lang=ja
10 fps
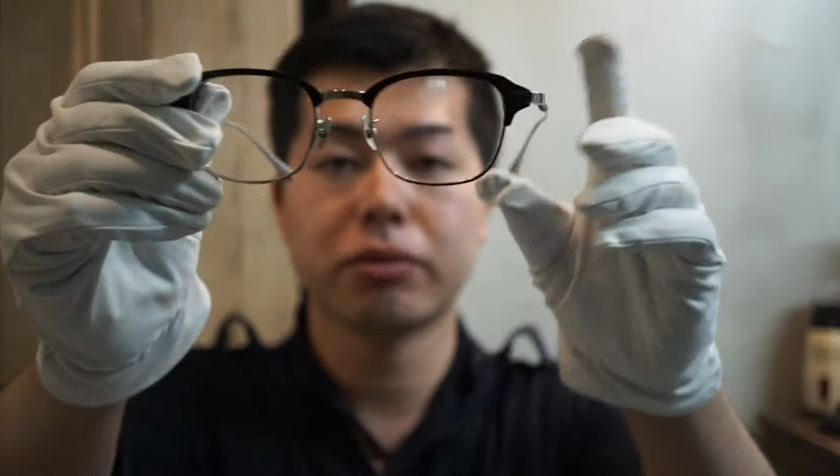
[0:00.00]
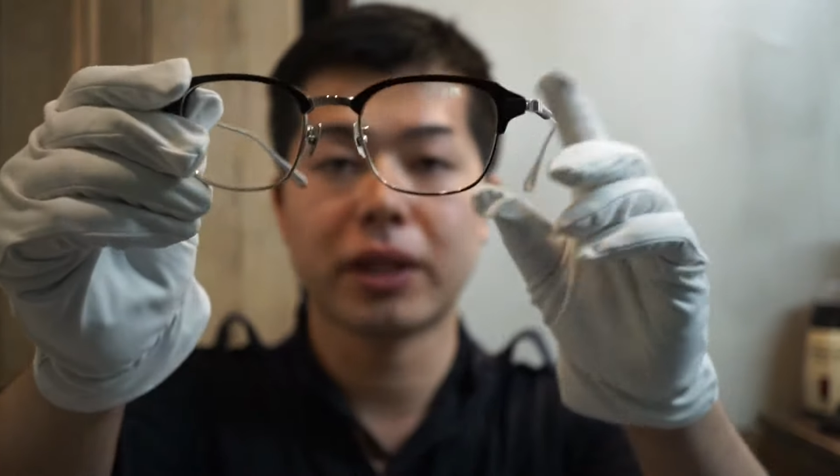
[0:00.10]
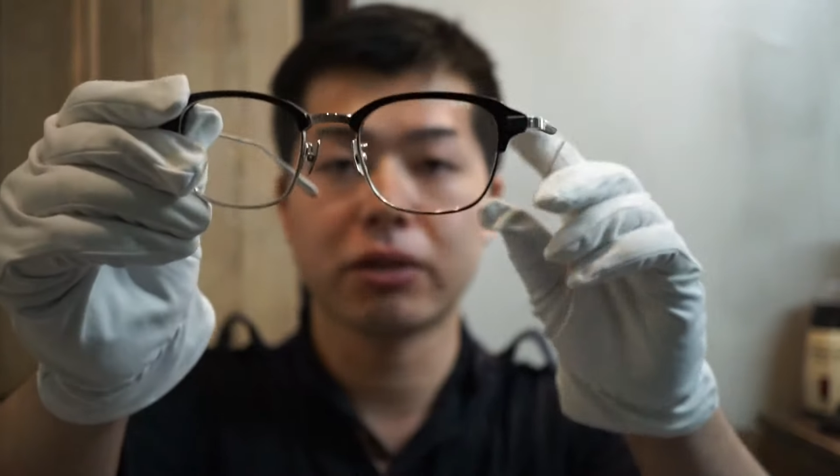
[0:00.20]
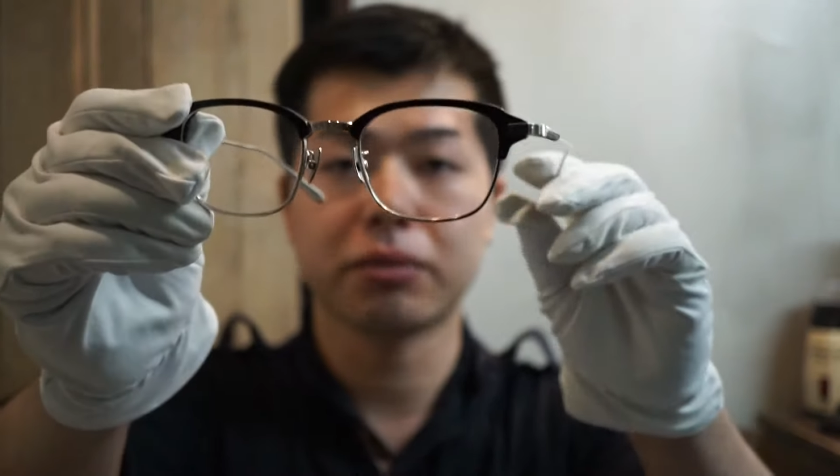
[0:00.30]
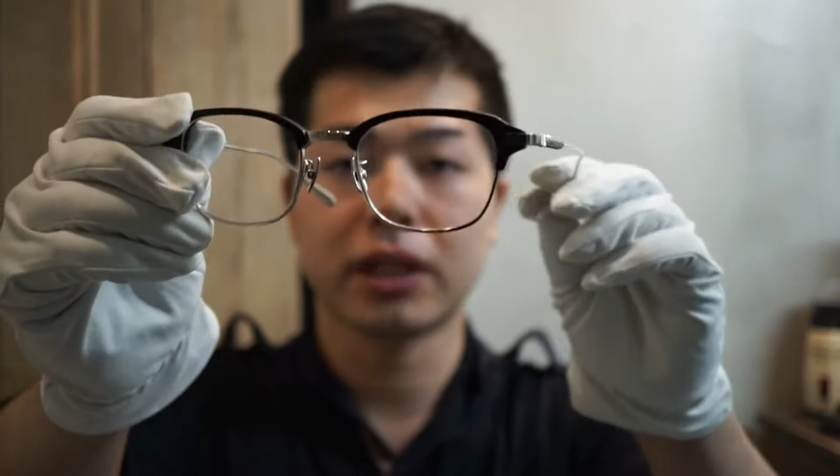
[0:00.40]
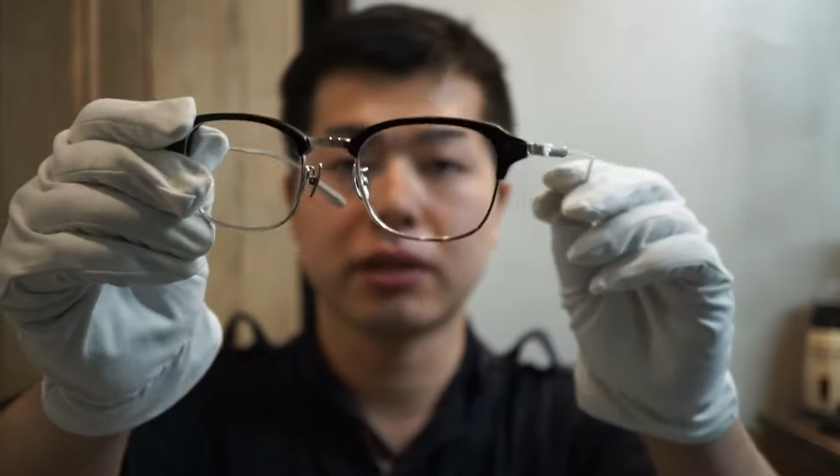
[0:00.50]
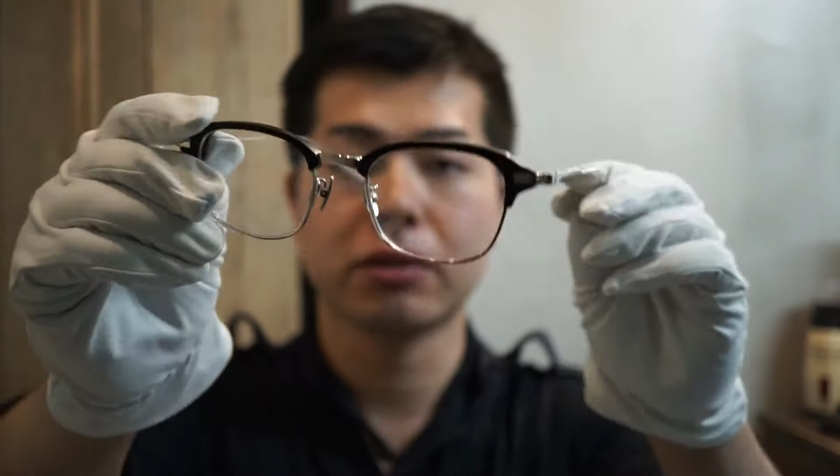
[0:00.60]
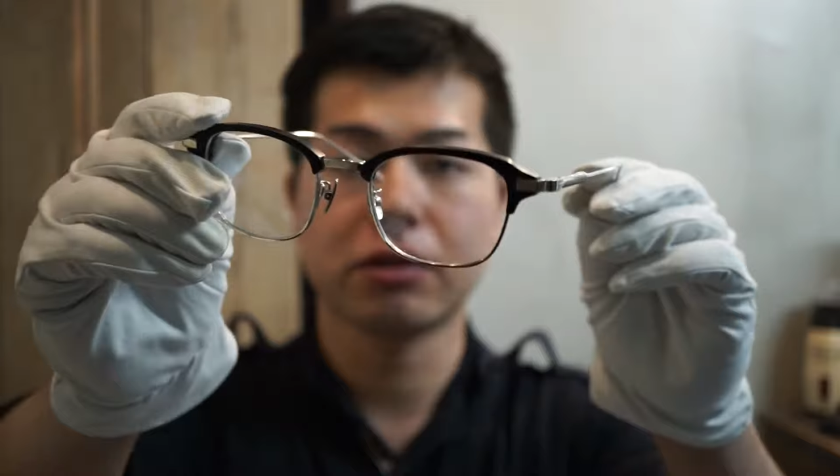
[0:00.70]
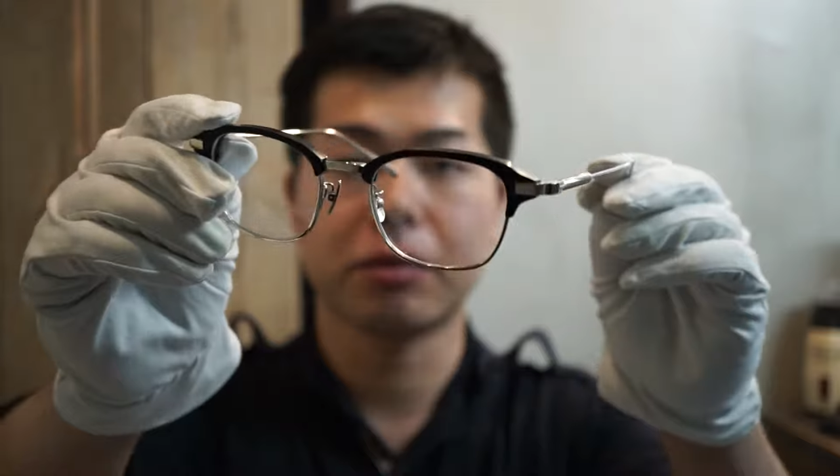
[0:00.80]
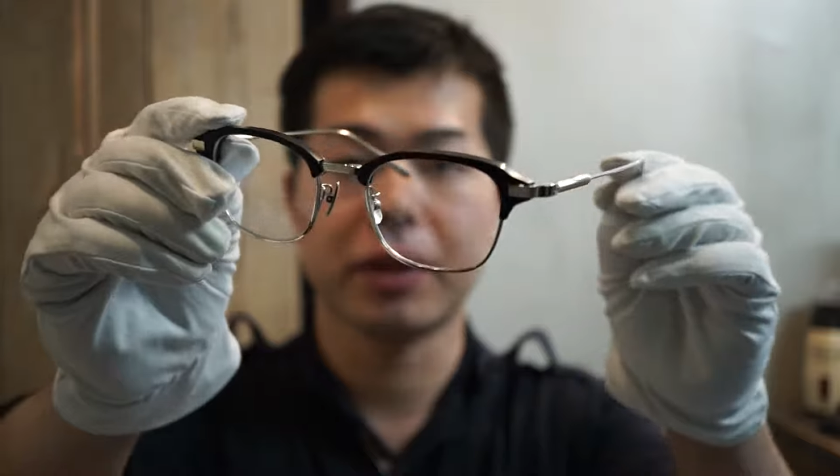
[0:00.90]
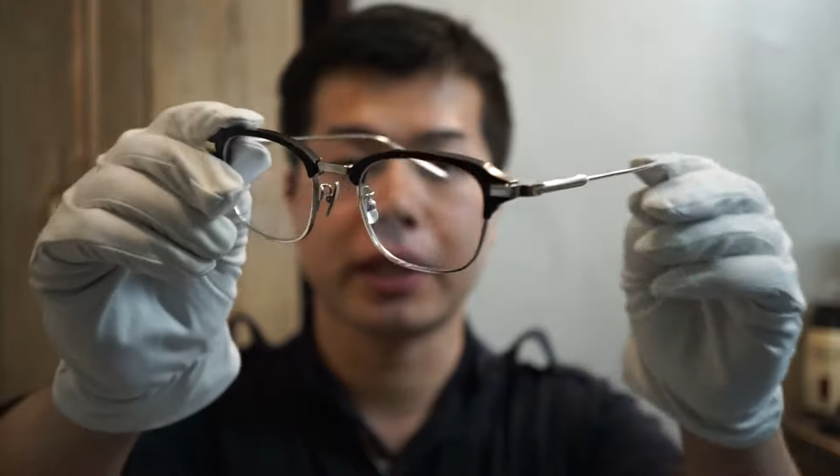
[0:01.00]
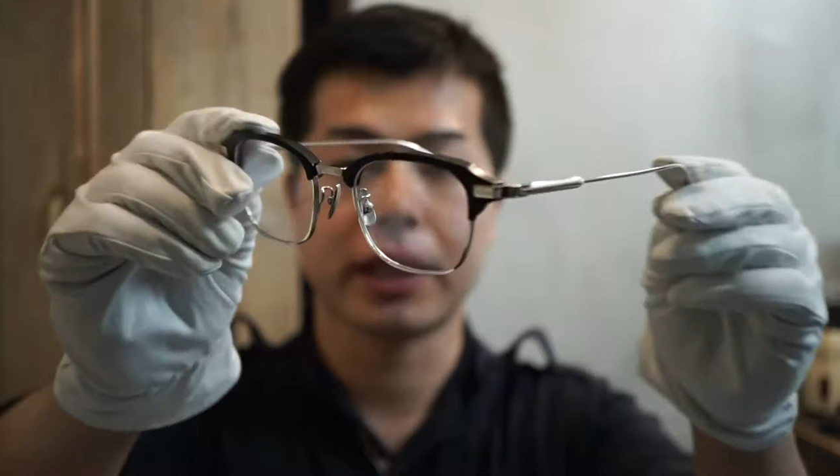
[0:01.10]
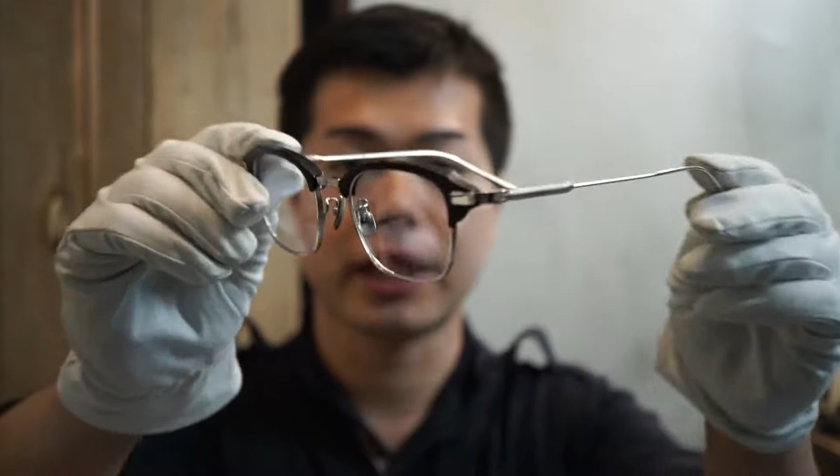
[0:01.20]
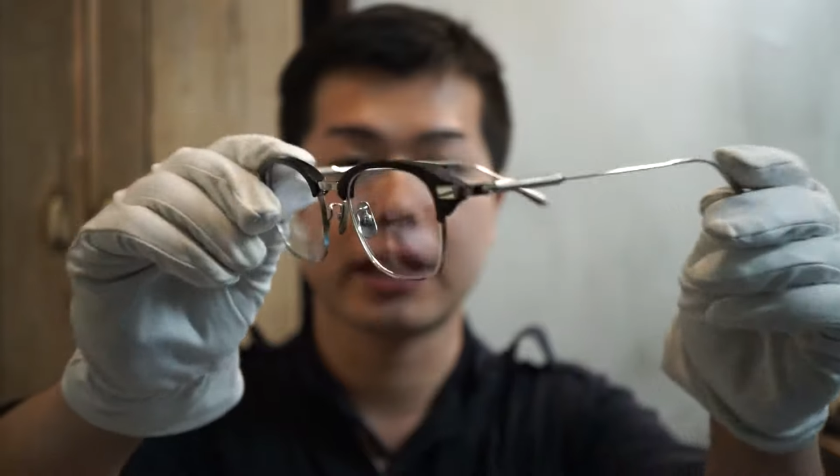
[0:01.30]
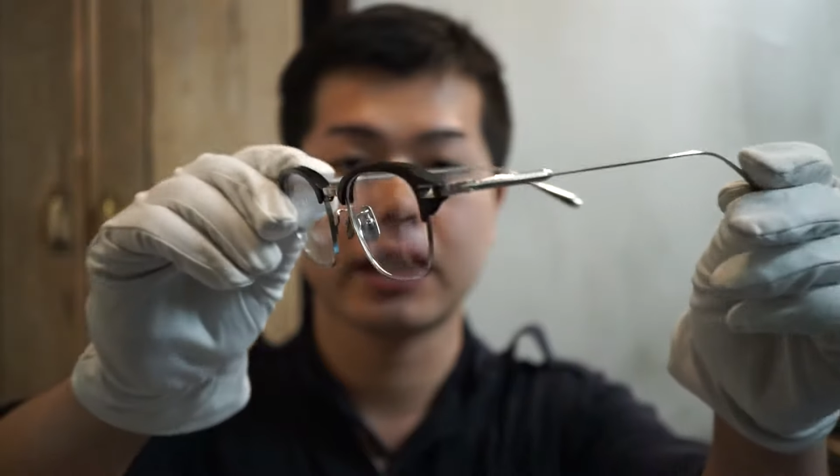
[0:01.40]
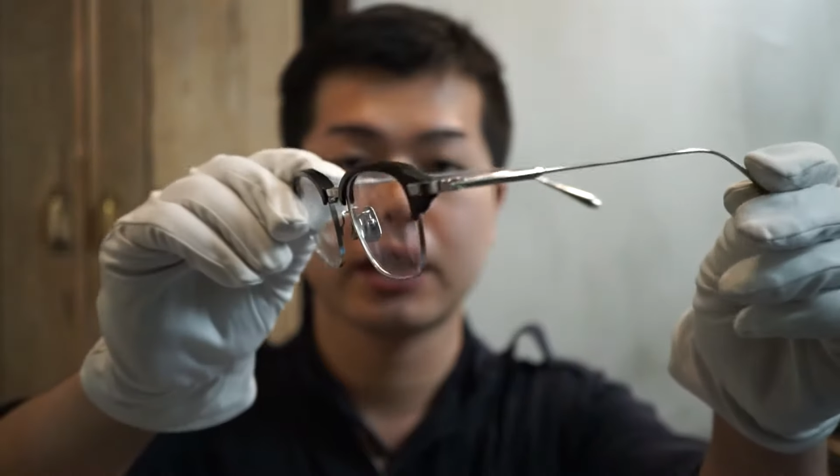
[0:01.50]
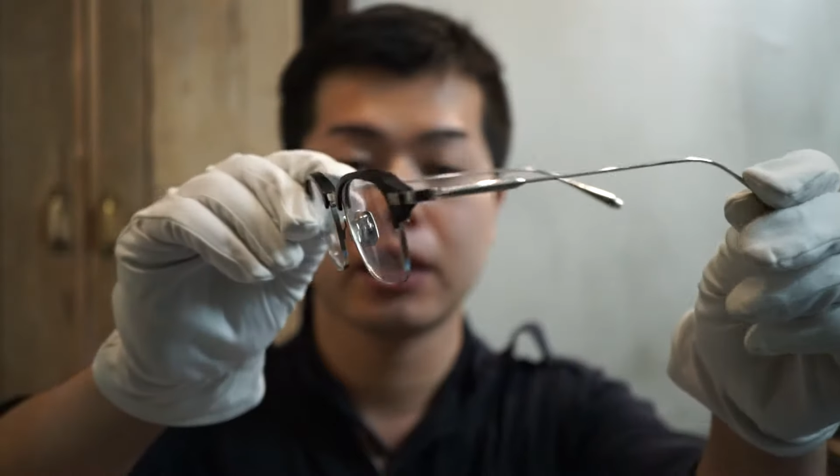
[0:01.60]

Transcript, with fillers: マットブラックの組み合わせです。